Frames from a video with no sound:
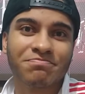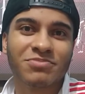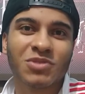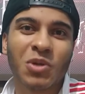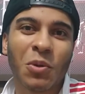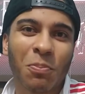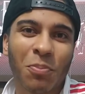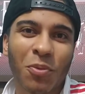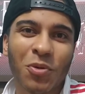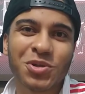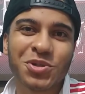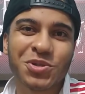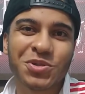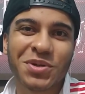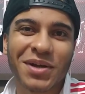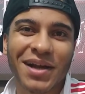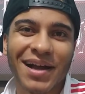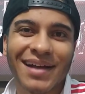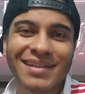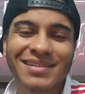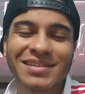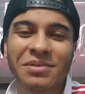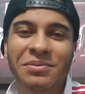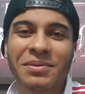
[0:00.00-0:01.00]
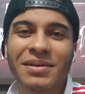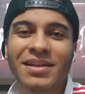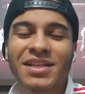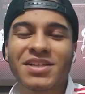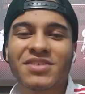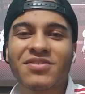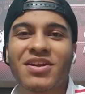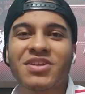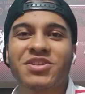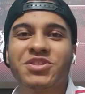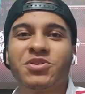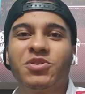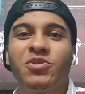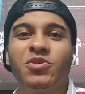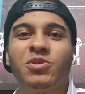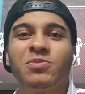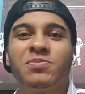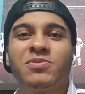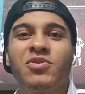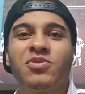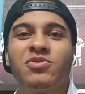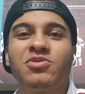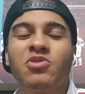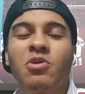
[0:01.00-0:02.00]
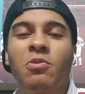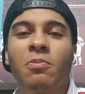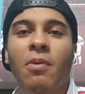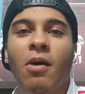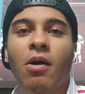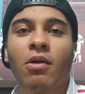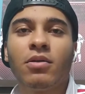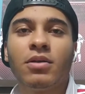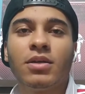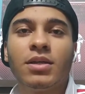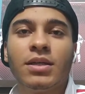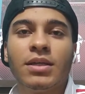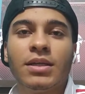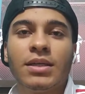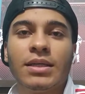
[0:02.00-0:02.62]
não pôde jogar também nas fases de grupos contra o São Paulo.